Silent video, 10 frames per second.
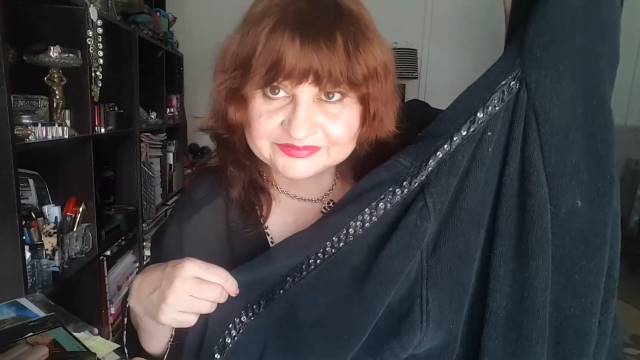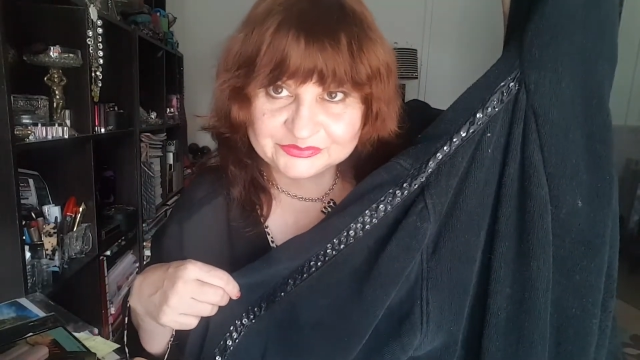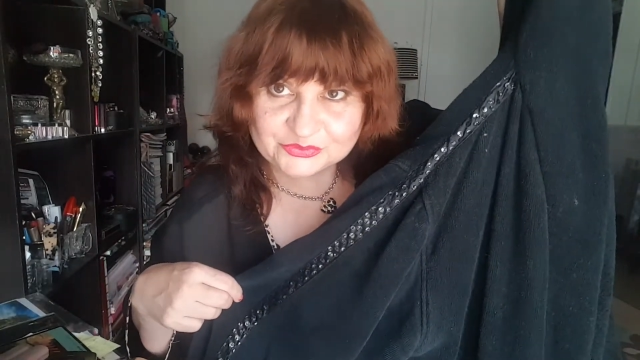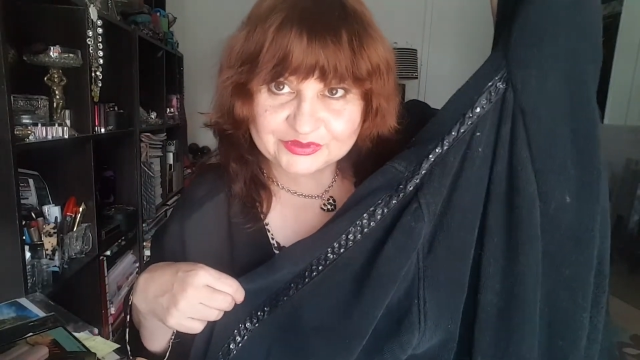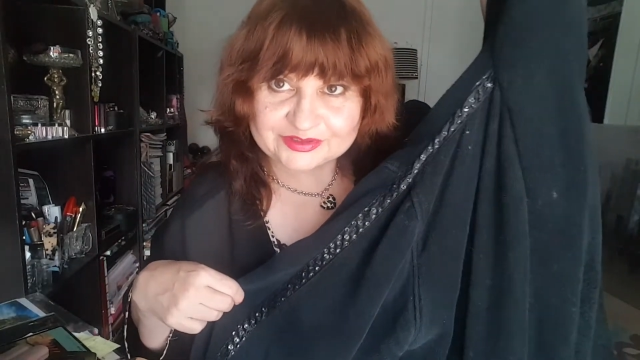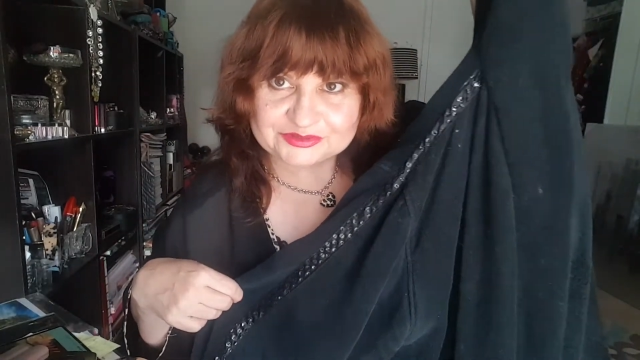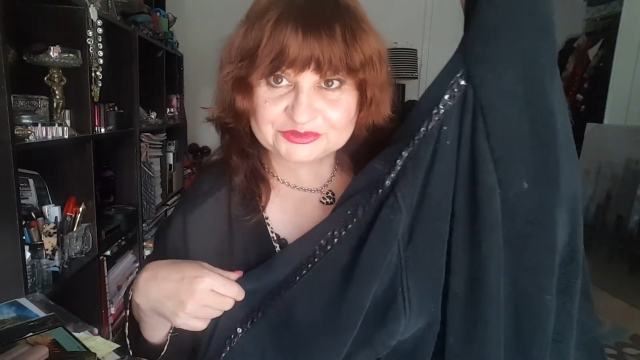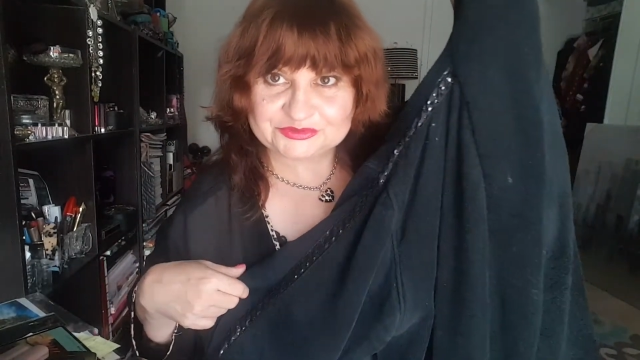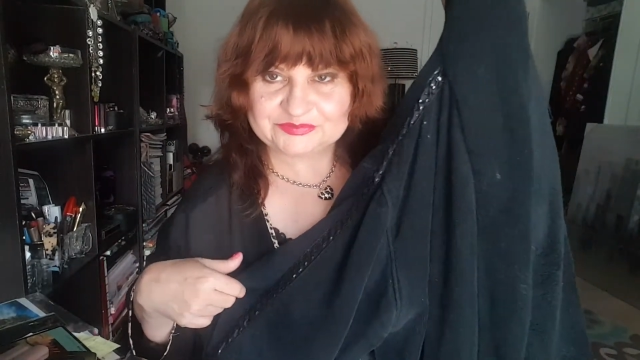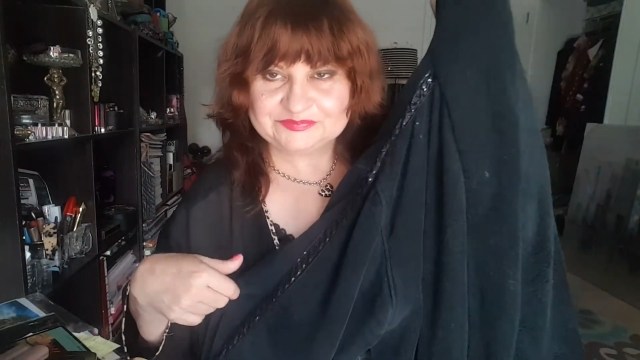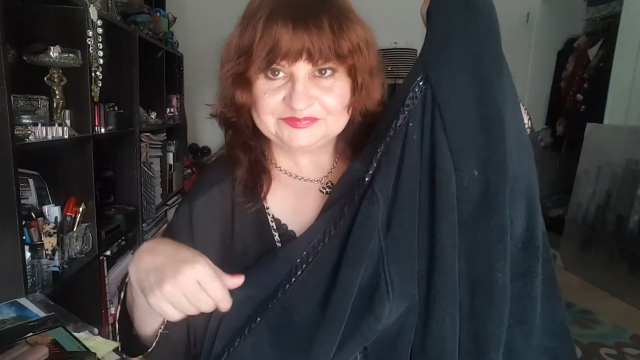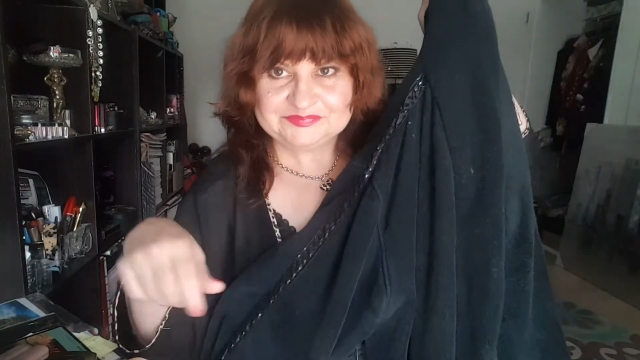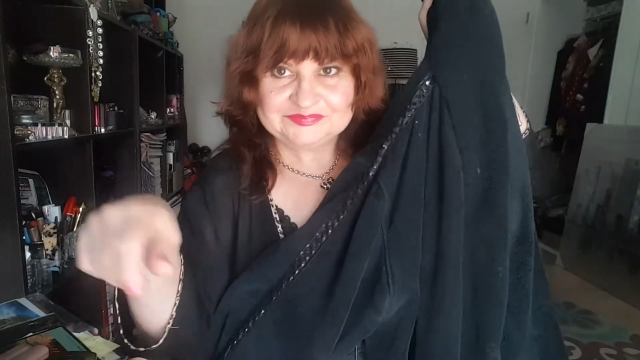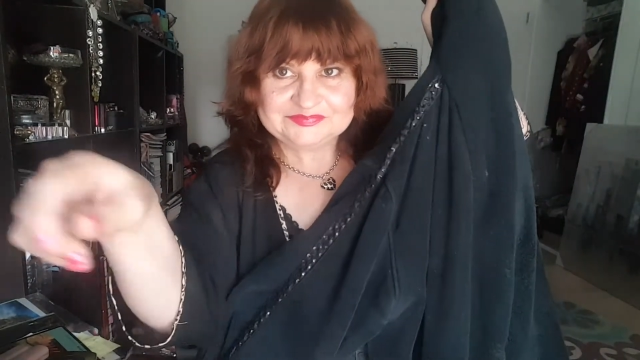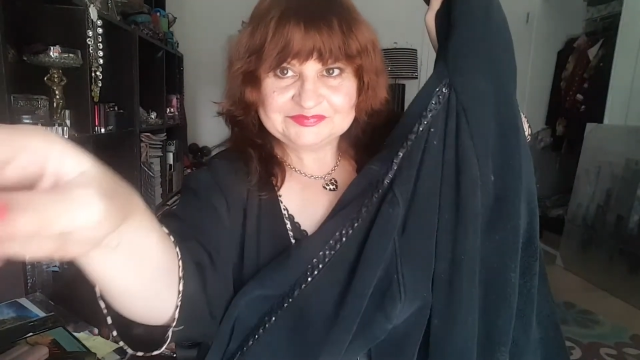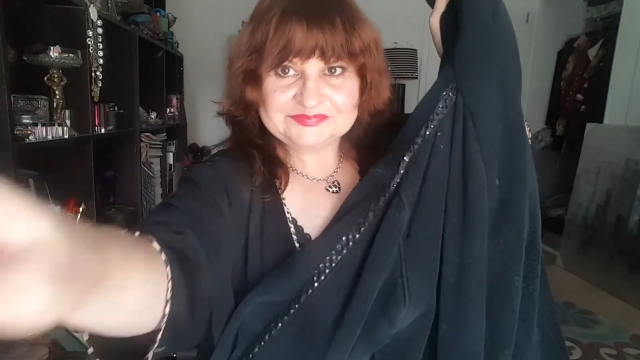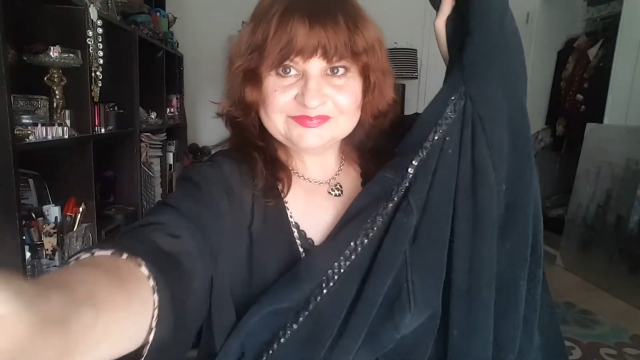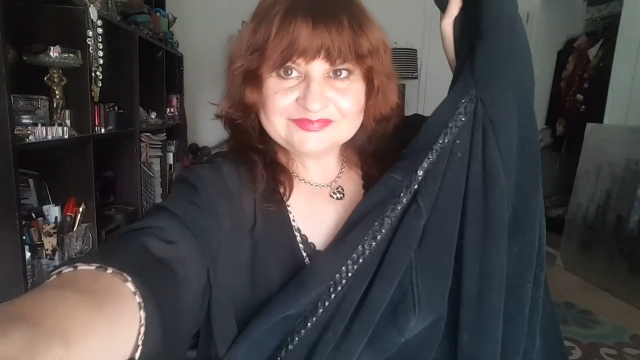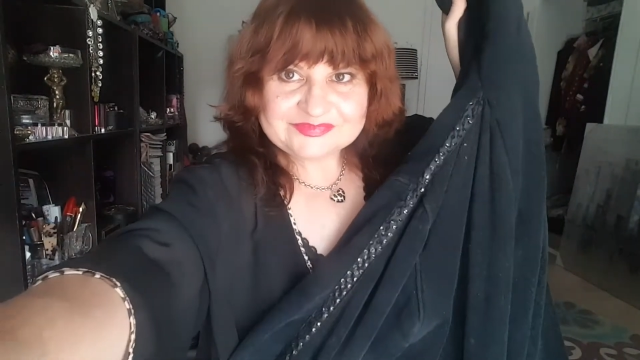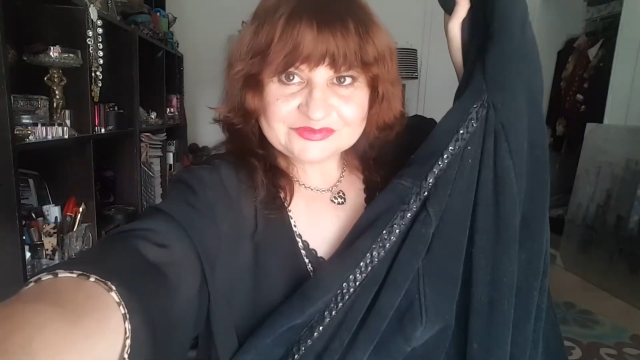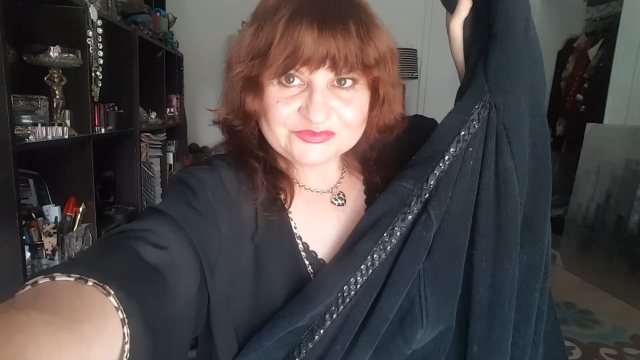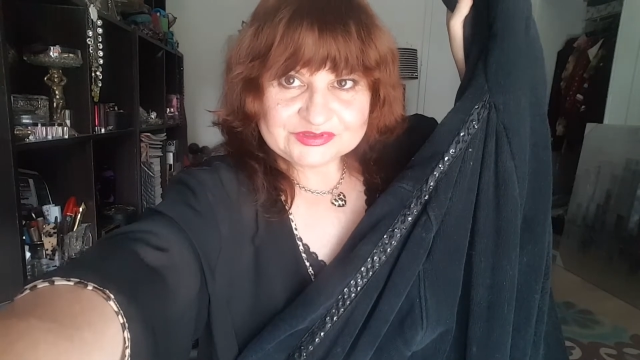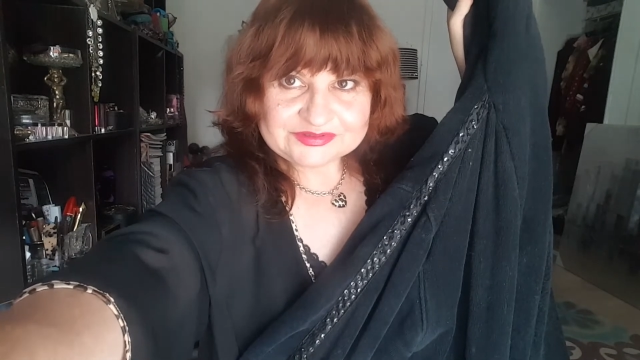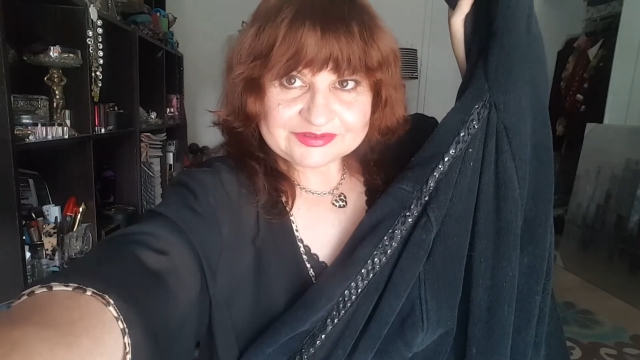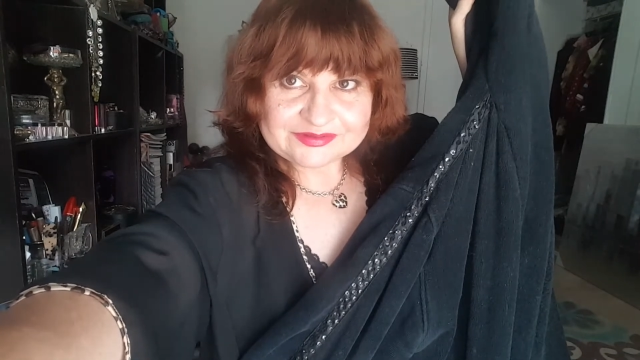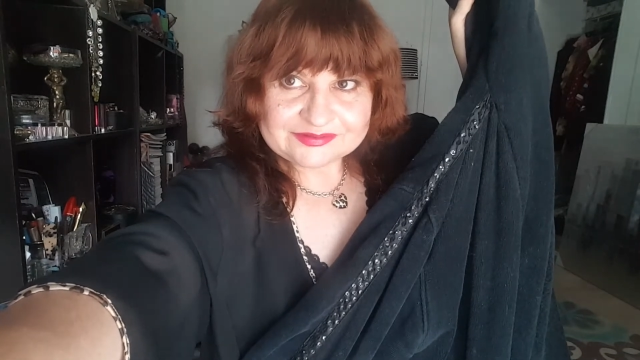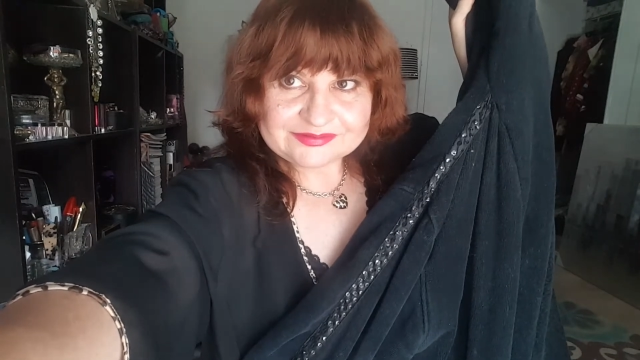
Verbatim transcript: И то хорошо. Ну вот так.